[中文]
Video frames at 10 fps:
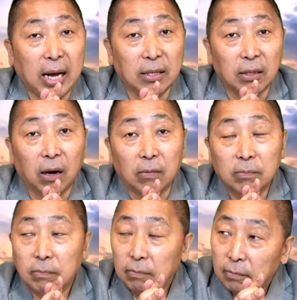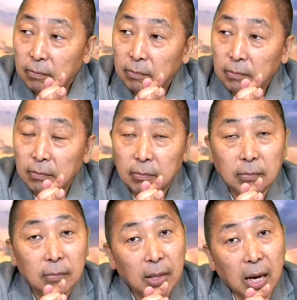看到。
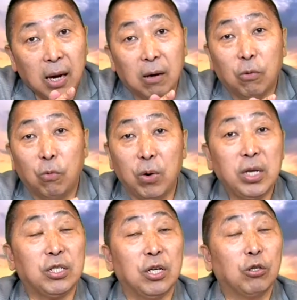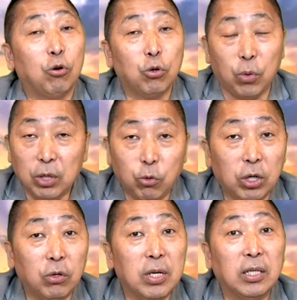那我也只能够回
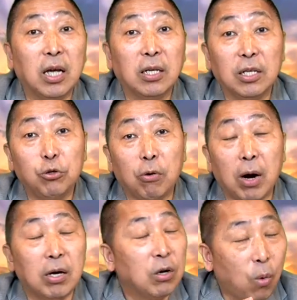回头那那那句话，